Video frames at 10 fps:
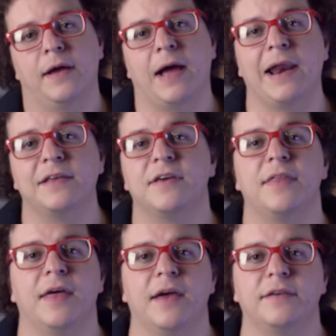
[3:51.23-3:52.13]
carece
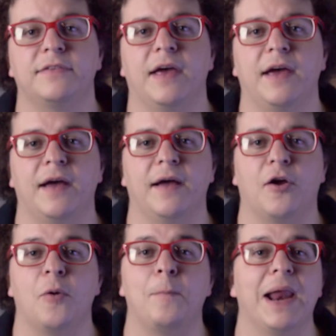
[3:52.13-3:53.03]
de
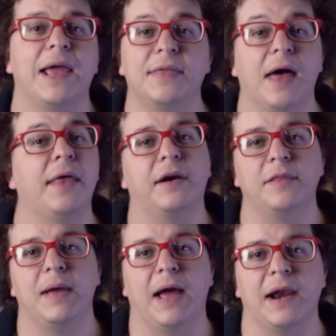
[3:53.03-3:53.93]
esta complejidad
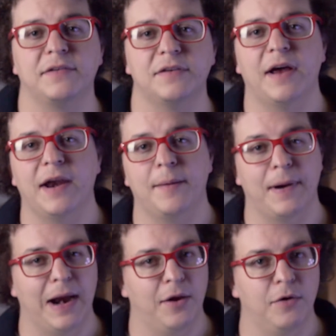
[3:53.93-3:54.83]
rítmica necesaria
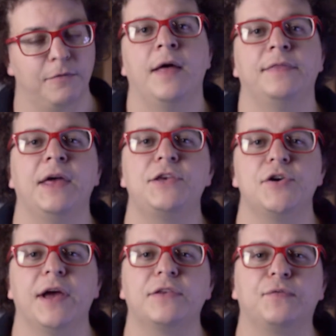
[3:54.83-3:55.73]
para el groove. De
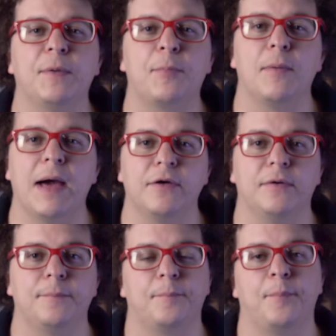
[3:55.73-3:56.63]
hecho, esto fue
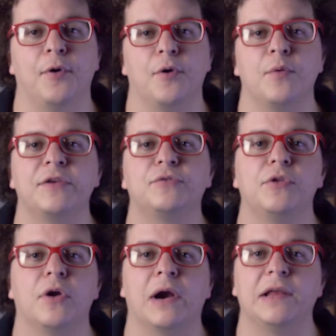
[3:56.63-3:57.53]
probado por un
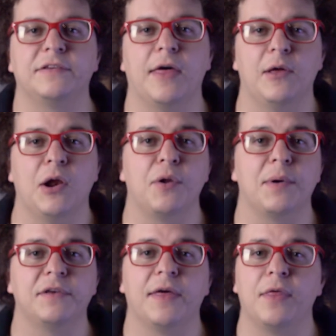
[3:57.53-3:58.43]
estudio realizado en la
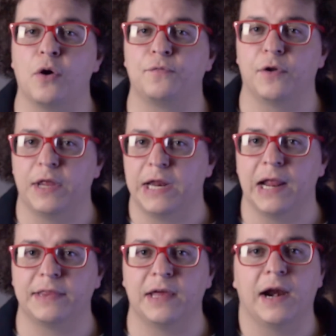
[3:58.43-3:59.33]
Universidad de Oxford en
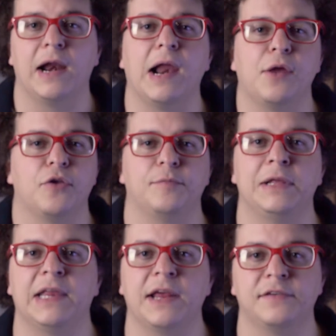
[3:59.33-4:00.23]
Inglaterra en el año
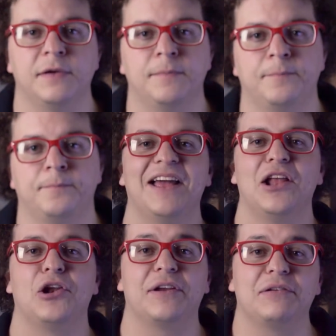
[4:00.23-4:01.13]
2013.
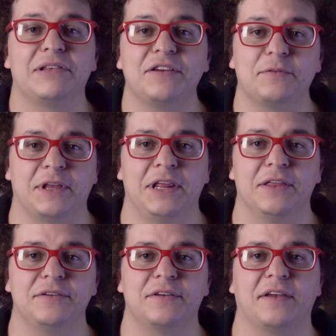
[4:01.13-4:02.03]
Los resultados
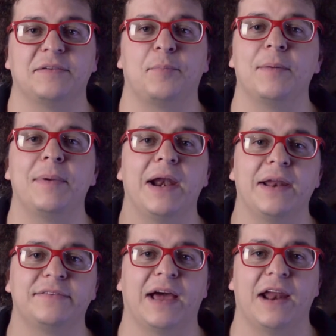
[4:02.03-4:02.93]
obtenidos, que se pueden ver en
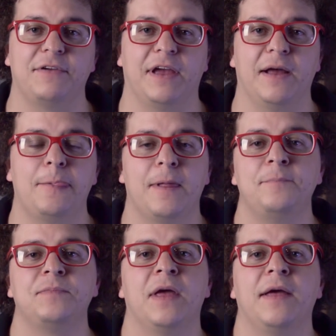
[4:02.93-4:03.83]
esta gráfica,
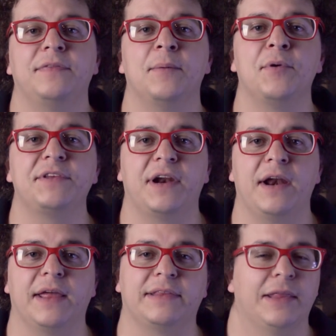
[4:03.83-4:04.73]

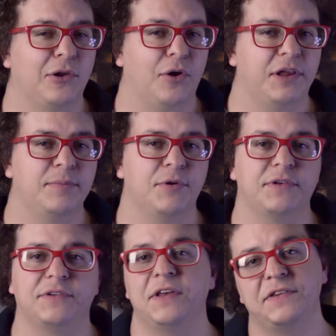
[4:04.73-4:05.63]
demuestran que tanto los ritmos
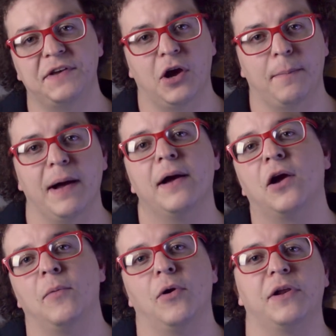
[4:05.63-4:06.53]
sin síncopa
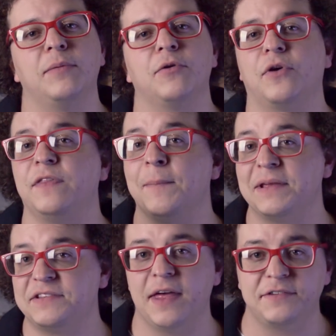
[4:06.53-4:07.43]
como los ritmos con
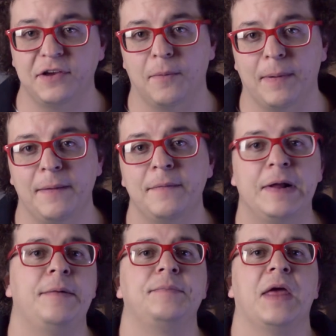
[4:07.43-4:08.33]
demasiada síncopa
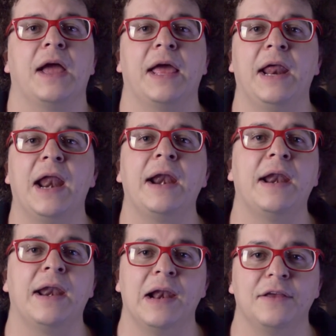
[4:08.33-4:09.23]
generan
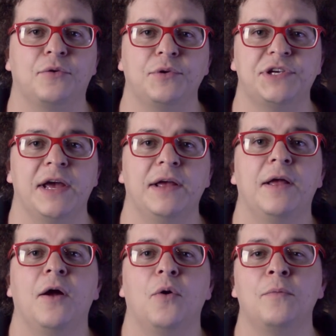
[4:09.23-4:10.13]
en el escucha
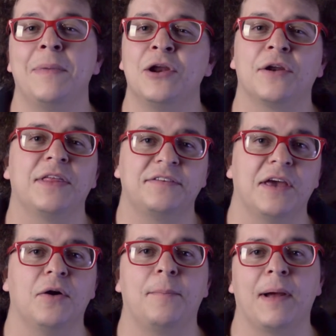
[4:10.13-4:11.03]
un menor
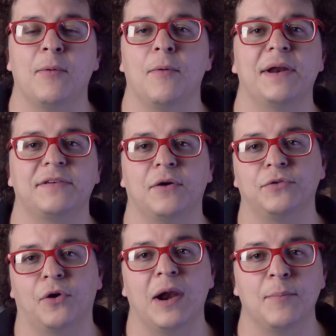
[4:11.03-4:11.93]
deseo para moverse
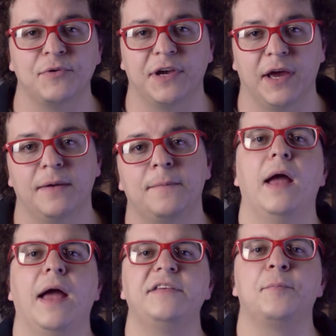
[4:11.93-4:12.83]
junto con la música.
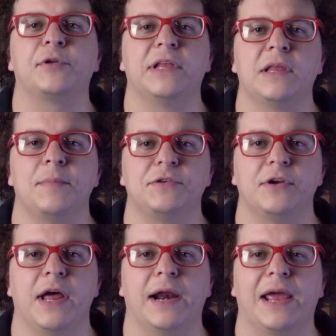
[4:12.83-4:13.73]
Es importante
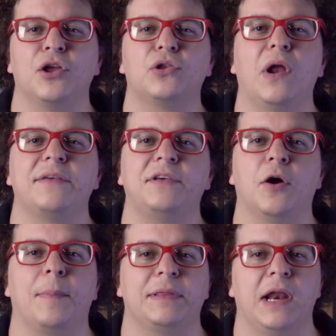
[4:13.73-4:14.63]
mencionar que no toda la
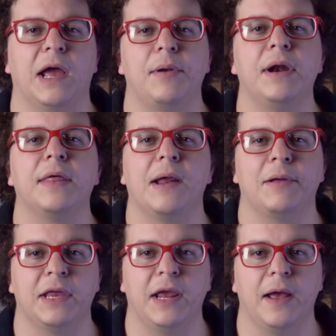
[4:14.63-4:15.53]
síncopa tiene que venir de la
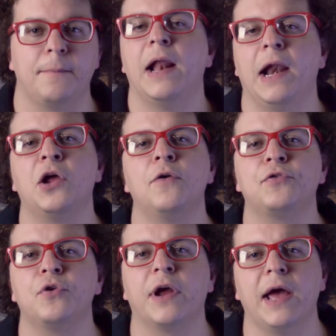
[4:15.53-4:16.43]
batería. El groove
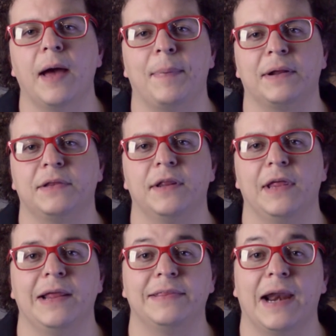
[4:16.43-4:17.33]
surge a partir
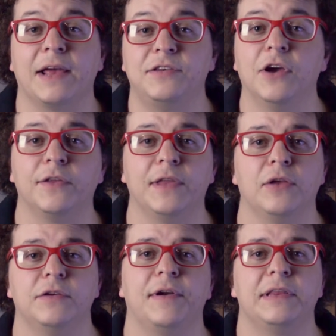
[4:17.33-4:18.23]
de la interacción de
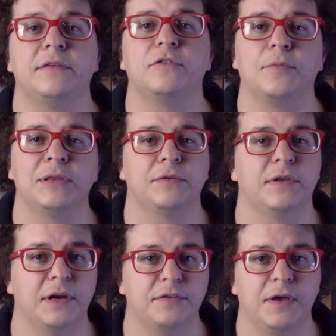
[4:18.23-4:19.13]
los diferentes instrumentos
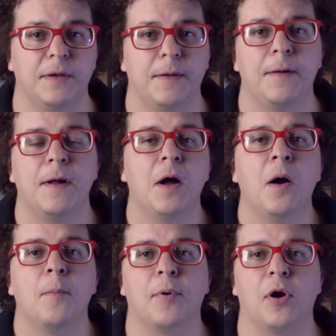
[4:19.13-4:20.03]
entre sí,
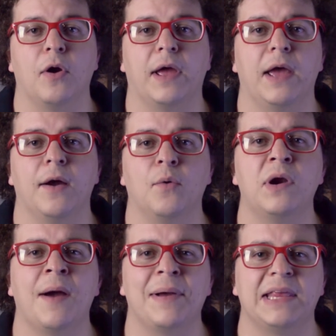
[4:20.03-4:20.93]
por lo que
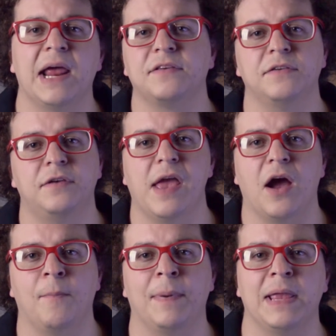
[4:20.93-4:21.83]
una batería sencilla
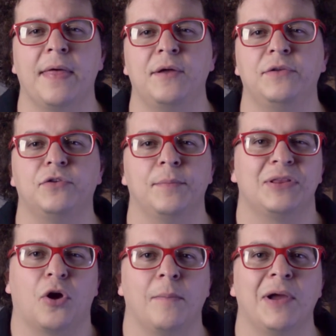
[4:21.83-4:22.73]
acompañada de un
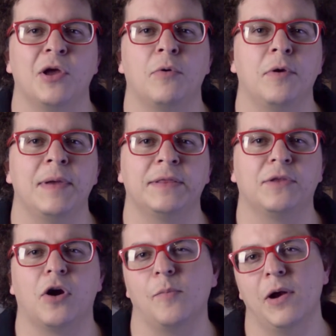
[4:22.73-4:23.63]
instrumento con mayor
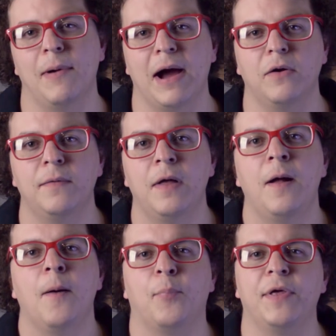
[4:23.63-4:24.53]
movimiento como el bajo
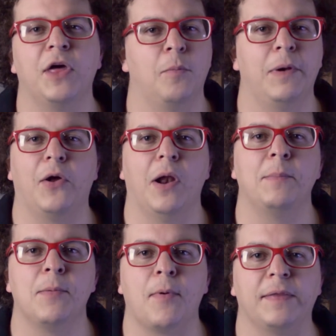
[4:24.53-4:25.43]
puede cumplir con el
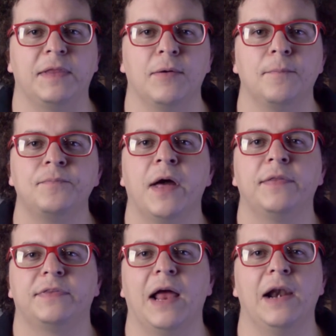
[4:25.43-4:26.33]
mismo objetivo,
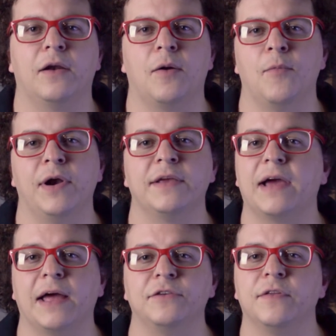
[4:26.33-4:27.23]
tal como en
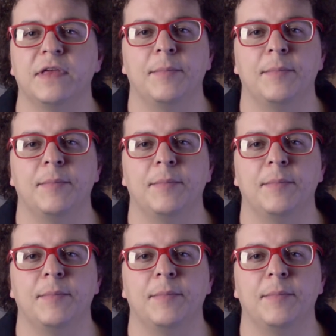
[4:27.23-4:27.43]
esta canción de